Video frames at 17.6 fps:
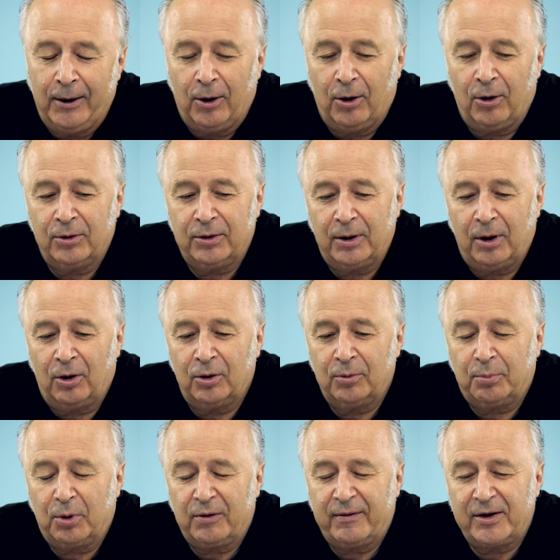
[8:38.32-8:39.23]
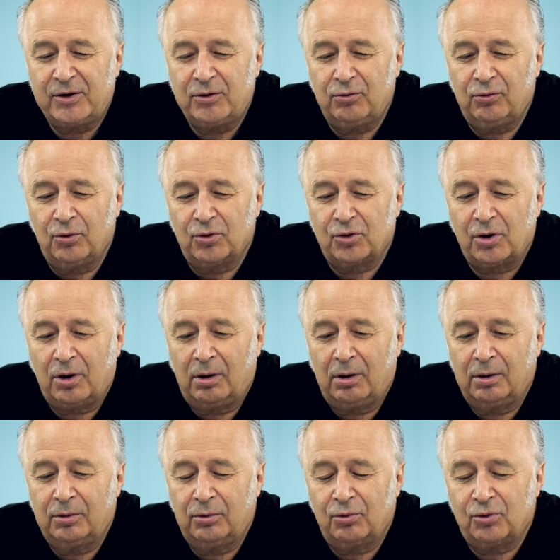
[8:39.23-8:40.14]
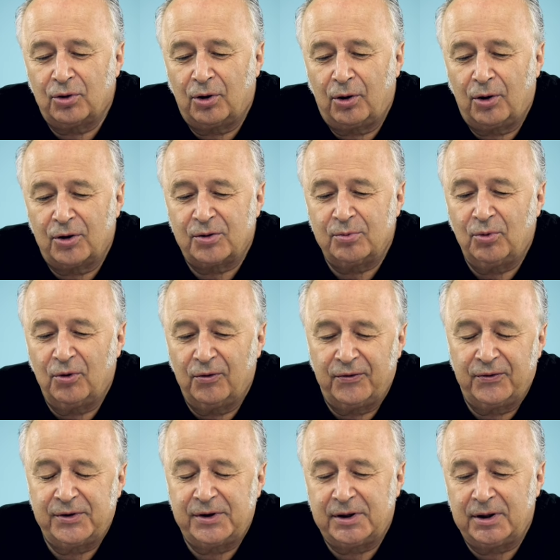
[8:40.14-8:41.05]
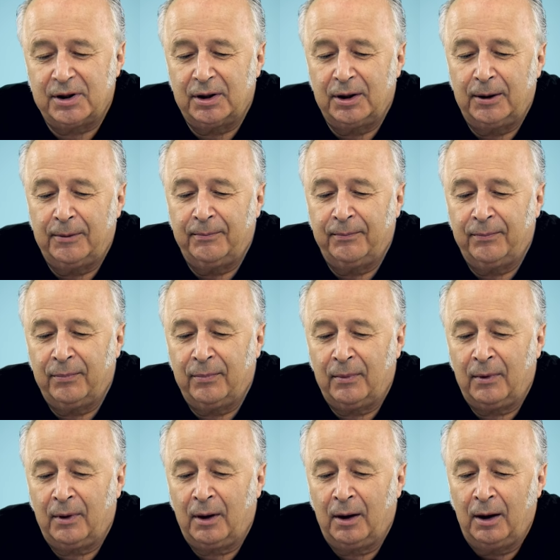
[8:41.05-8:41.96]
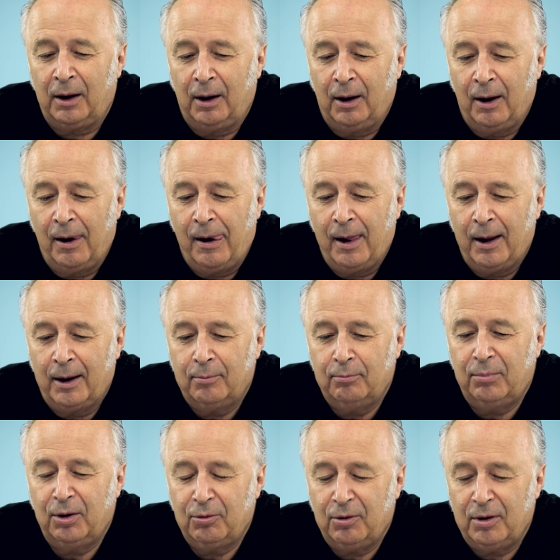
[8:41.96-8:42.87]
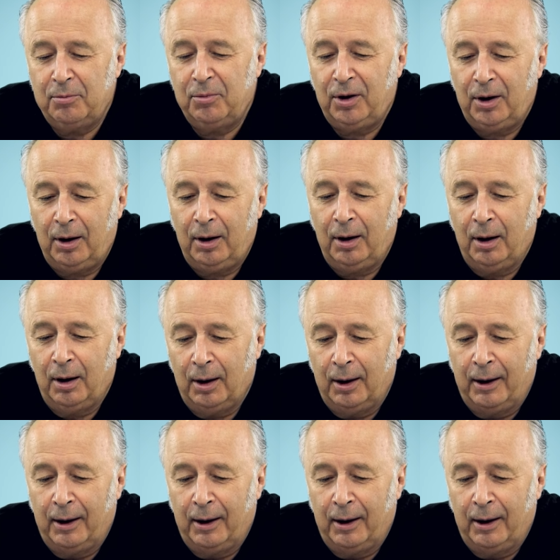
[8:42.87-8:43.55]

On, on prowadził dużo, dużo rozmów z mm, byłymi